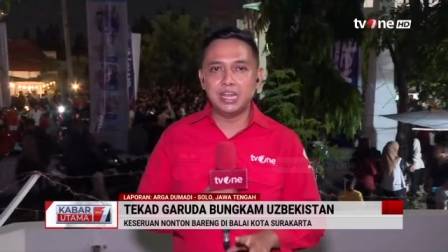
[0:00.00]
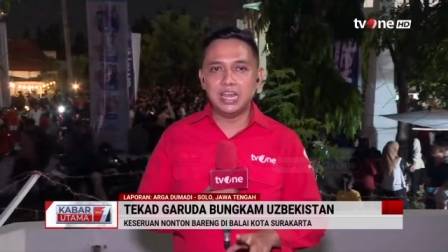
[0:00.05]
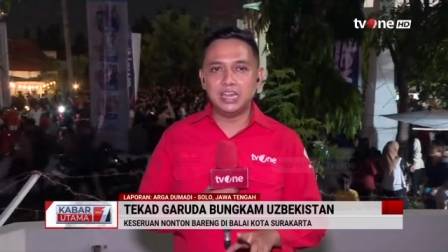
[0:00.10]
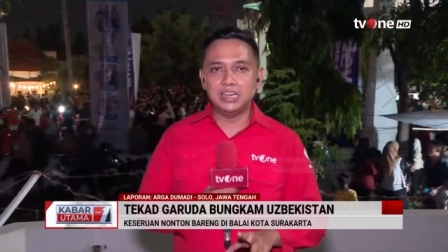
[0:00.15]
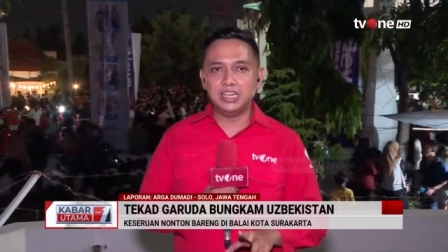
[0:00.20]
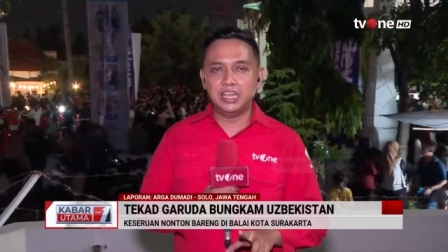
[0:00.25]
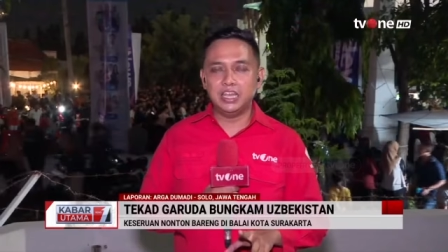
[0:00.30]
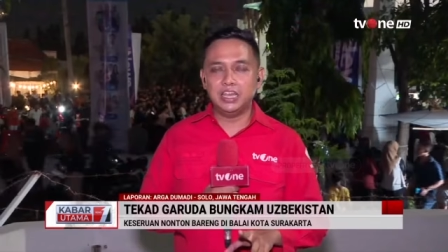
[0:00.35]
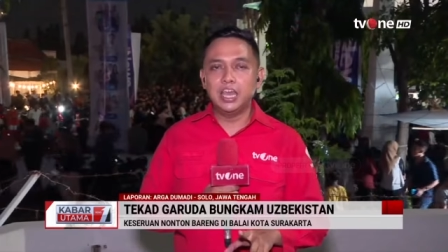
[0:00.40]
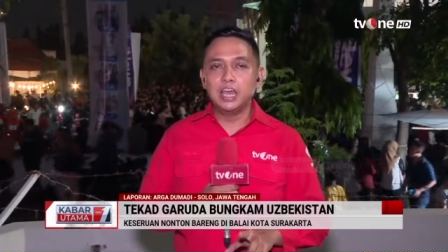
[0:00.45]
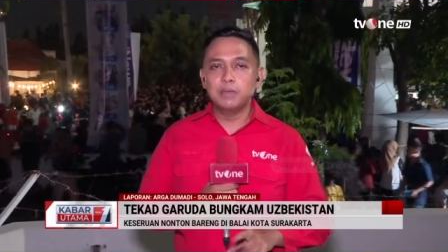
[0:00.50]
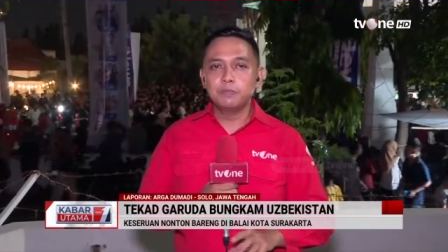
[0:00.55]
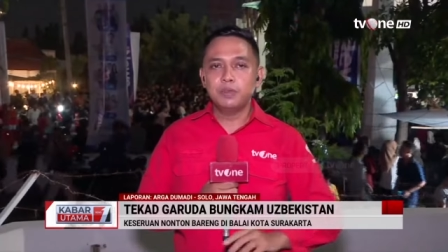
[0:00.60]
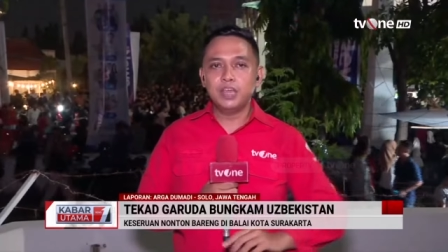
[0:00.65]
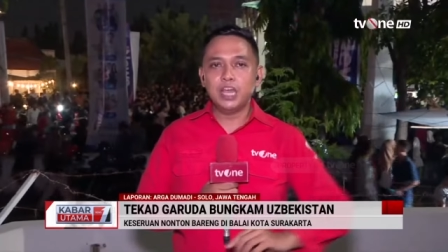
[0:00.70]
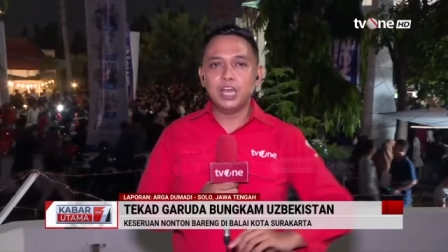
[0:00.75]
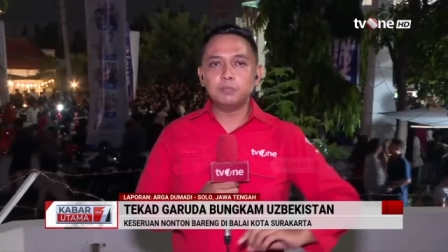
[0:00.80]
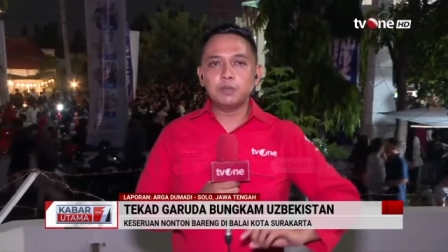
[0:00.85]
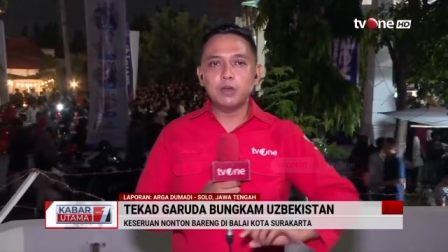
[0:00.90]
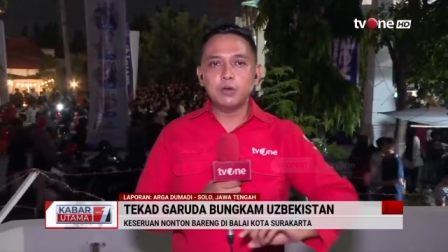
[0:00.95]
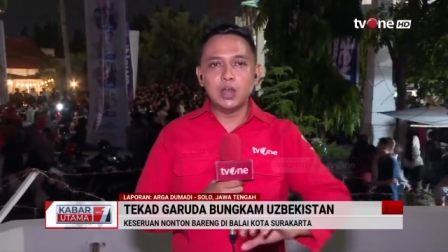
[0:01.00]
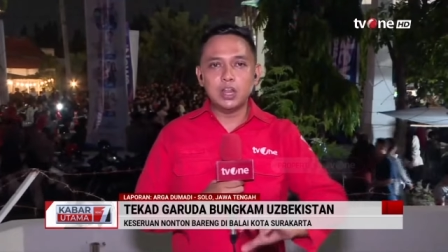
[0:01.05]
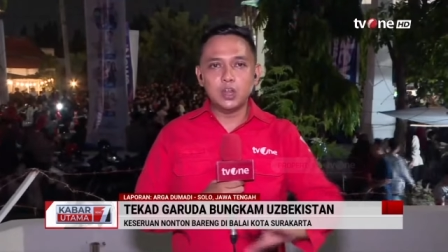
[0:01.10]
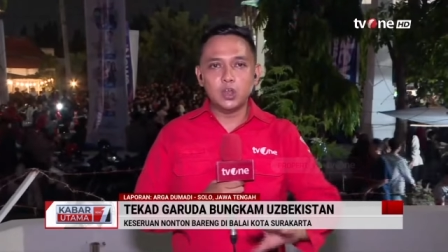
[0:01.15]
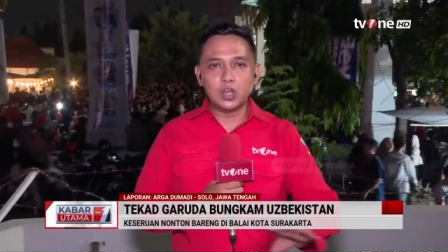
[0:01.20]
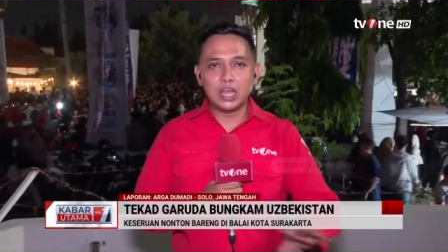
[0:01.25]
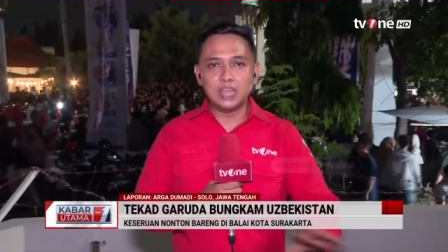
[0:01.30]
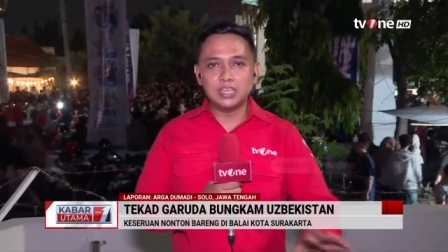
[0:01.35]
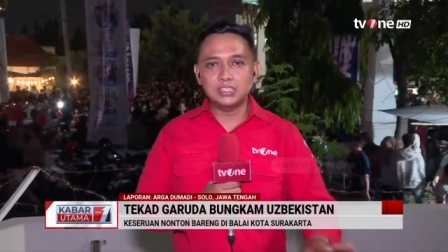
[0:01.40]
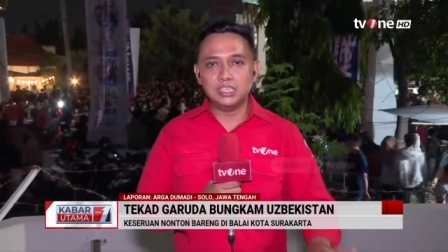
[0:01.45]
nanti ingat bahwa
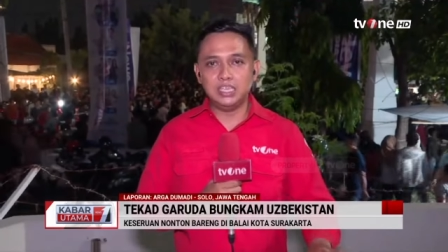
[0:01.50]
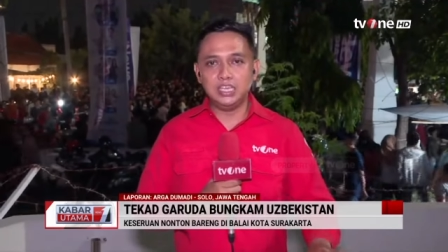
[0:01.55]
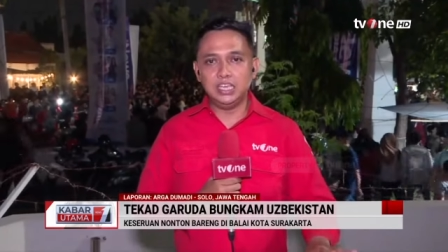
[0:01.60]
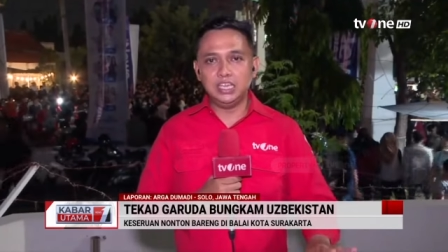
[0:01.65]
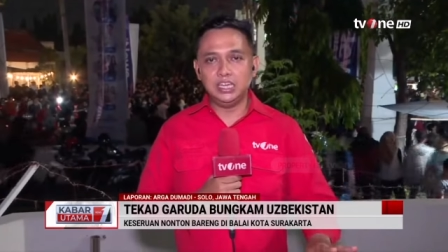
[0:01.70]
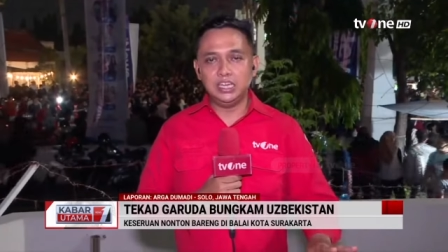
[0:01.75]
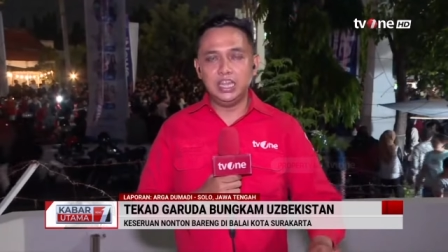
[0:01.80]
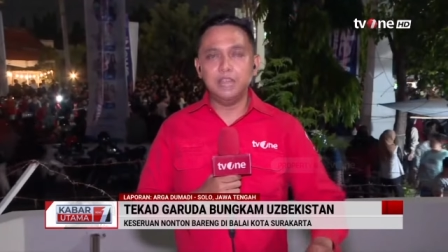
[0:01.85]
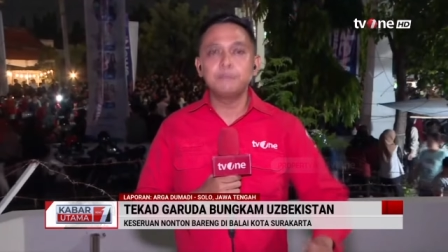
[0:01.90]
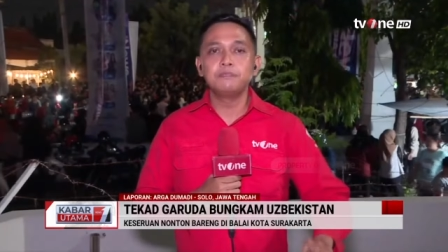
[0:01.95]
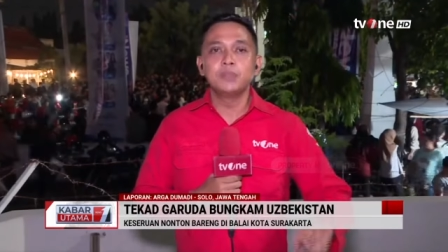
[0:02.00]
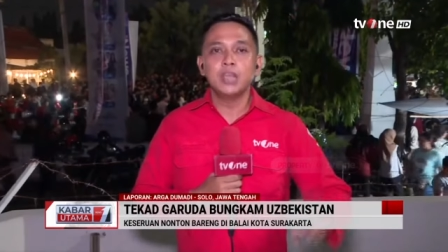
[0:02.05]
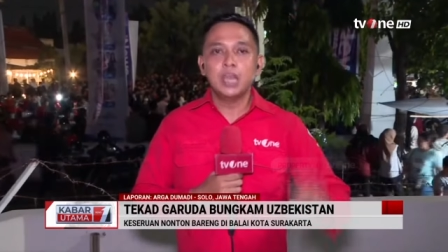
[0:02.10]
lokasi ini